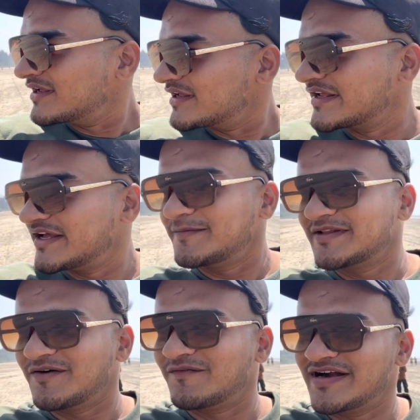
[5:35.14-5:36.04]
रियली
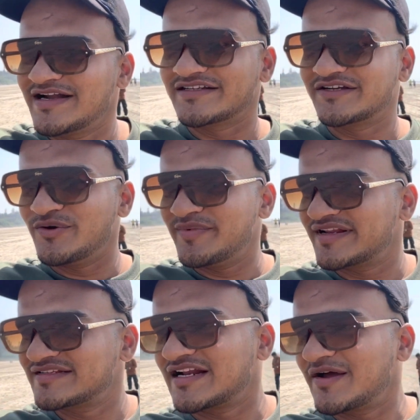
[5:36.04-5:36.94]
मतलब वन टेन किलोमीटर
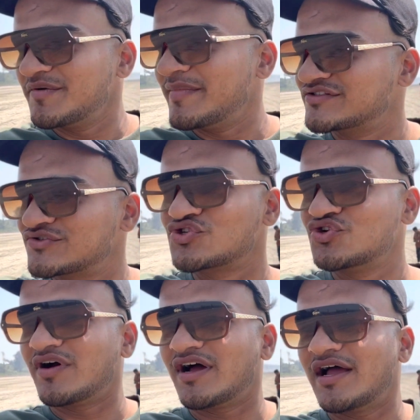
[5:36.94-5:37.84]
ज़रा भी महसूस नहीं
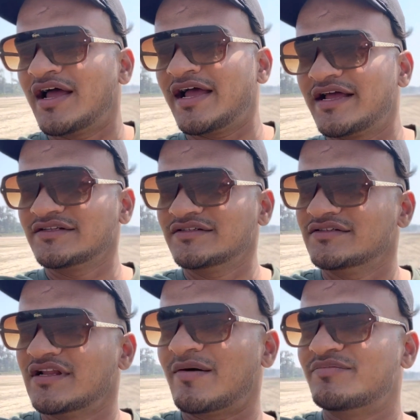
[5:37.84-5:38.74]
हुआ एंड
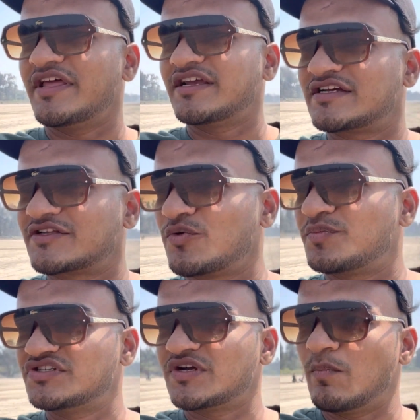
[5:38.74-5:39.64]
आप देख सकते हो
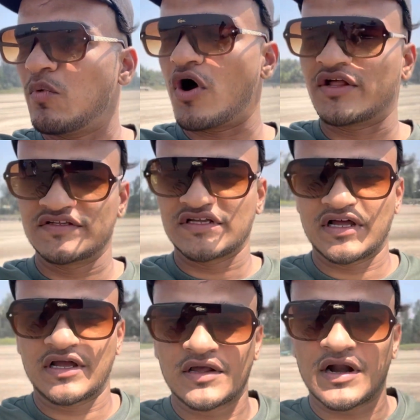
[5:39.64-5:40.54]
पीछे बहुत ही ज़्यादा
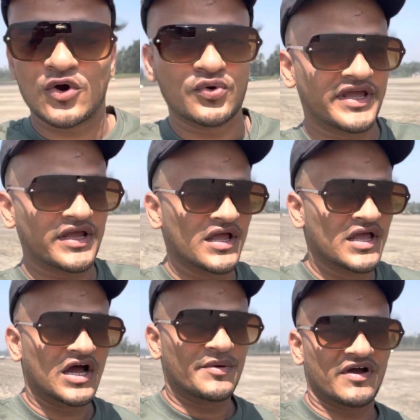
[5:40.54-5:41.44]
क्राउड है
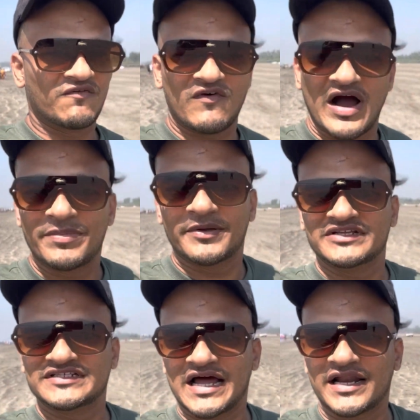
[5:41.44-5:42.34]
अभी हम वहाँ पे भी
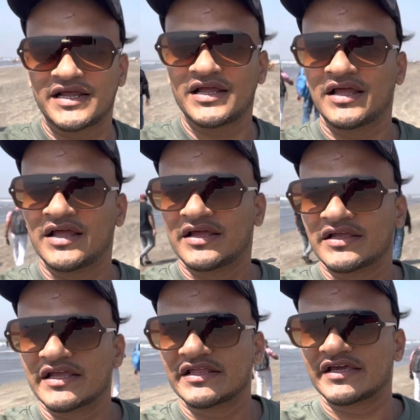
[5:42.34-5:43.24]
जा रहे
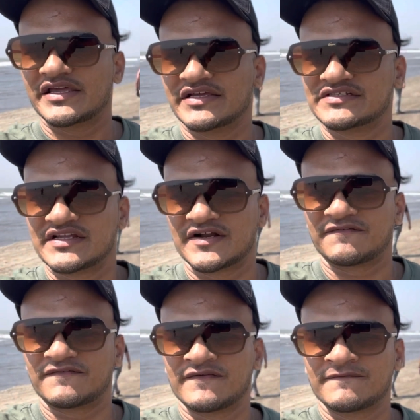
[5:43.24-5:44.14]
हैं ये देखिए इस
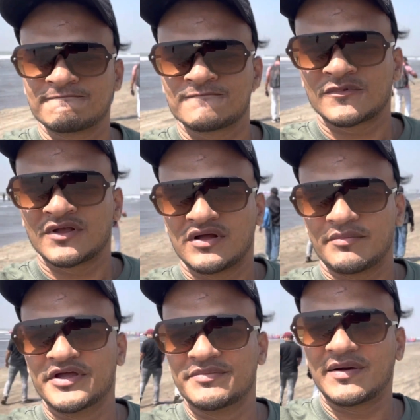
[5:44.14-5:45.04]
तरफ
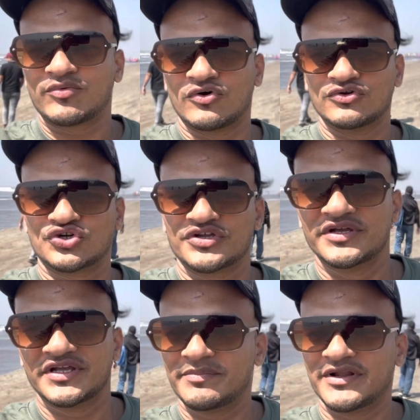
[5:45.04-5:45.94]
मे भी आपको जो
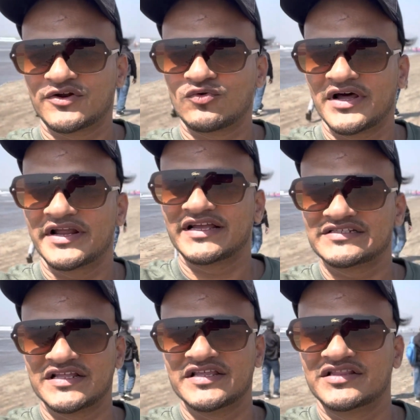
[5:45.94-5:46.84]
कि ब्लर हुआ रहेगा
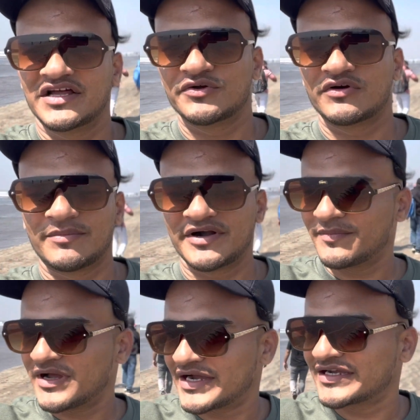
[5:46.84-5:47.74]
इसलिए दिखता नहीं होगा बट
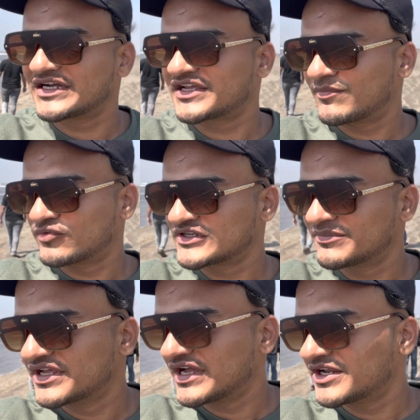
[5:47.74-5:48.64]
मैं आगे जाके आपको सब
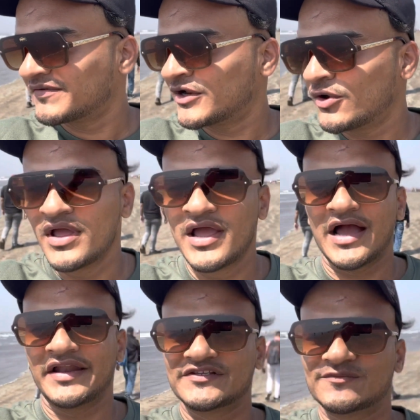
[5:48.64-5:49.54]
दिखाने वाला हूँ
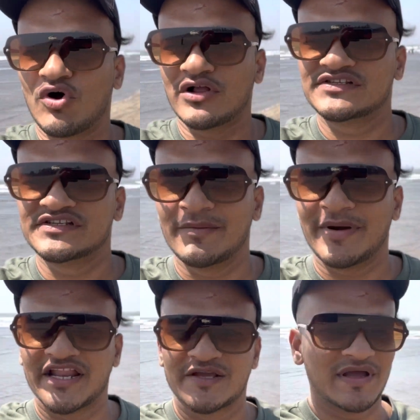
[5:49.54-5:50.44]
एंड एक स्मॉल
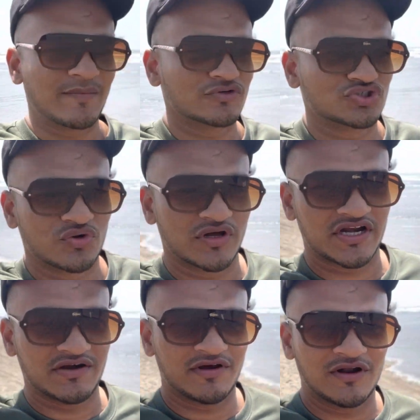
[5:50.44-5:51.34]
सिनेमेटिक भी आपको शो
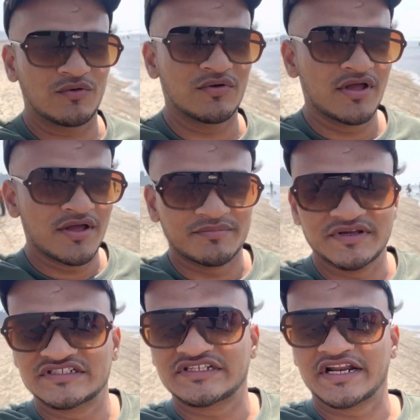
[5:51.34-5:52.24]
करने वाला हूँ
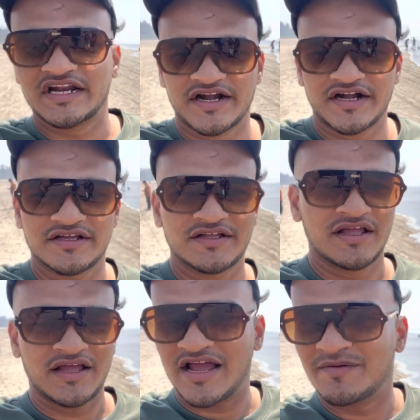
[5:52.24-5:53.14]
बीच के
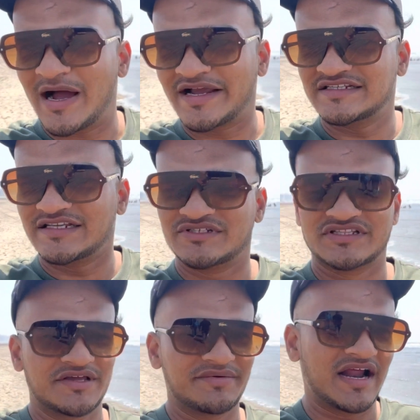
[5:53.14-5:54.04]
रिलेटेड एंड बाकी सब
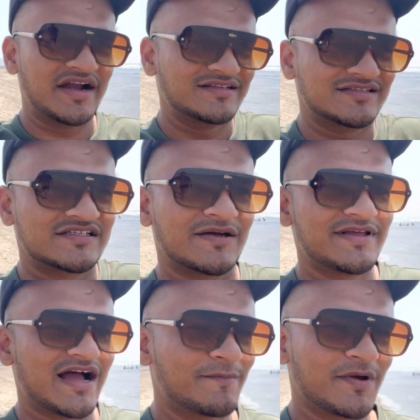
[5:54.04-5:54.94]
जितने भी राइडर्स हैं सब
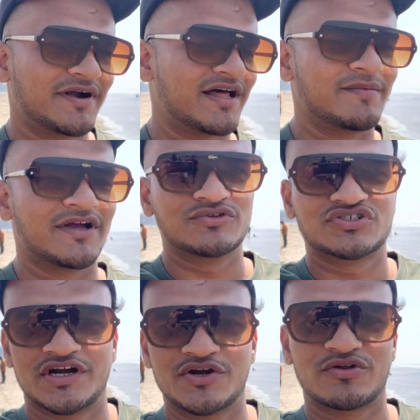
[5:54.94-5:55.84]
यहाँ पे बट हमें कुछ
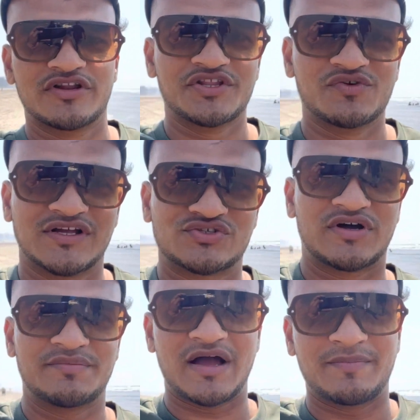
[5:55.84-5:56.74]
कंट्रोल ही नहीं हुआ सो
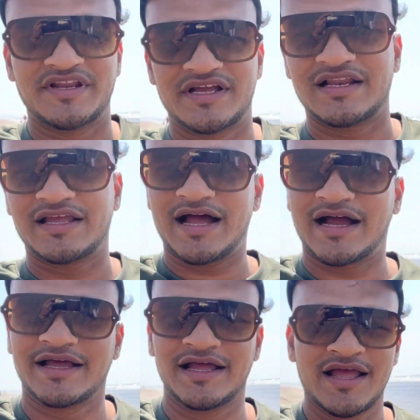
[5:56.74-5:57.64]
हम यहाँ पे निकल के आ
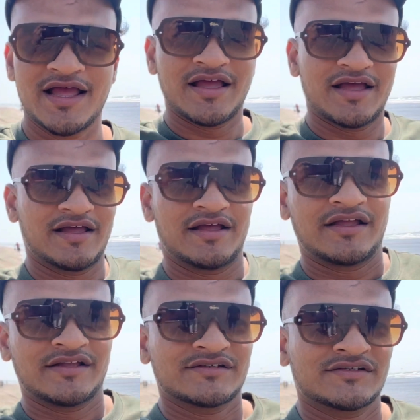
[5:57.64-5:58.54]
गए
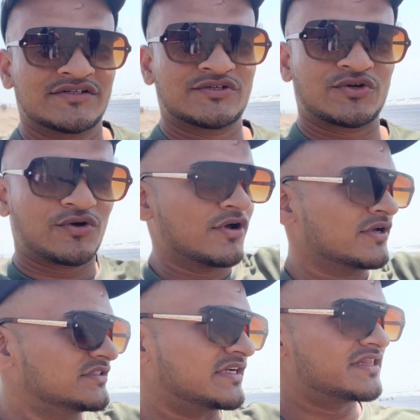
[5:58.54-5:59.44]
सो
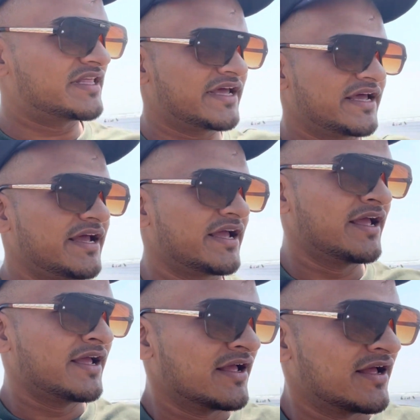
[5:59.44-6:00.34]
so, चलते हैं
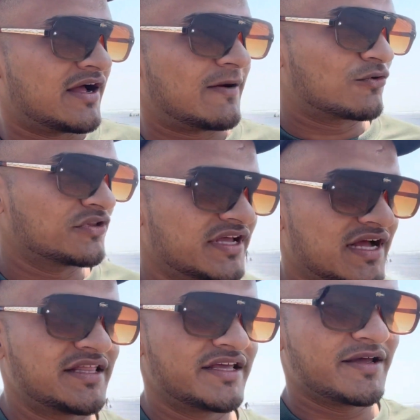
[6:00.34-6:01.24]
दिखा
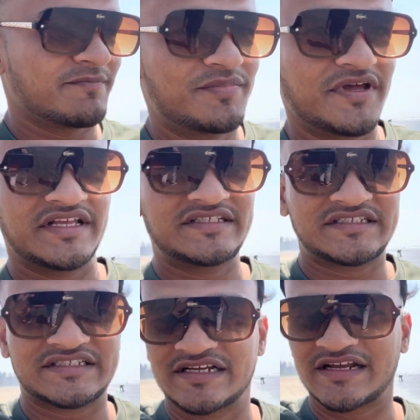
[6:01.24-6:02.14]
रहे हैं बीच
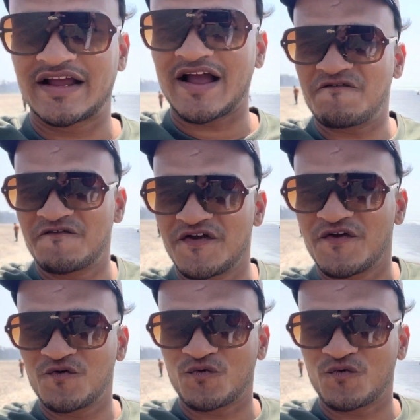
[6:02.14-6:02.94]
का व्यू